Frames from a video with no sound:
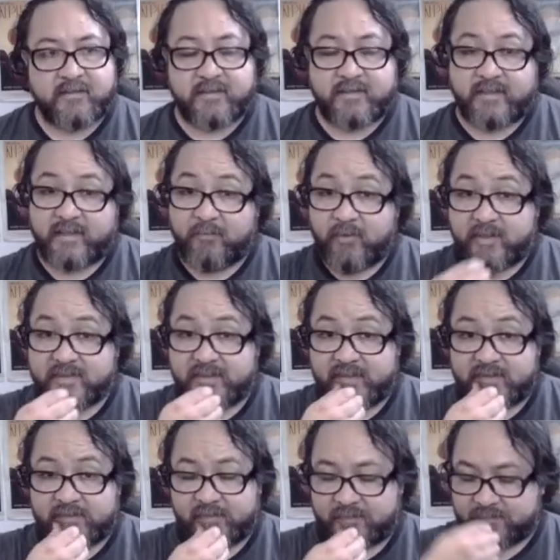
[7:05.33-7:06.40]
Sé que puede hacer
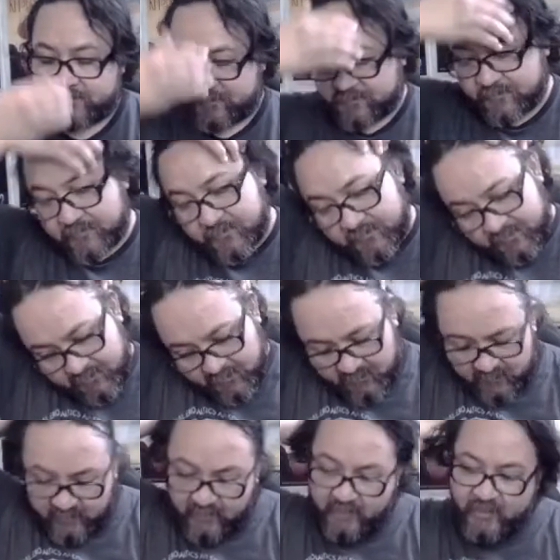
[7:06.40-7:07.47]
eso.
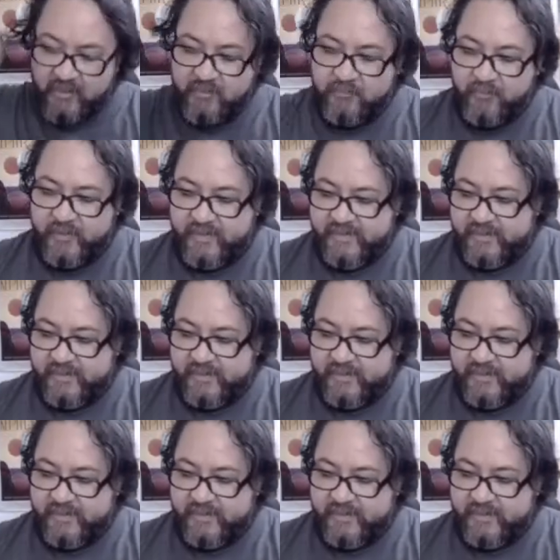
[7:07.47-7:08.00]
Puede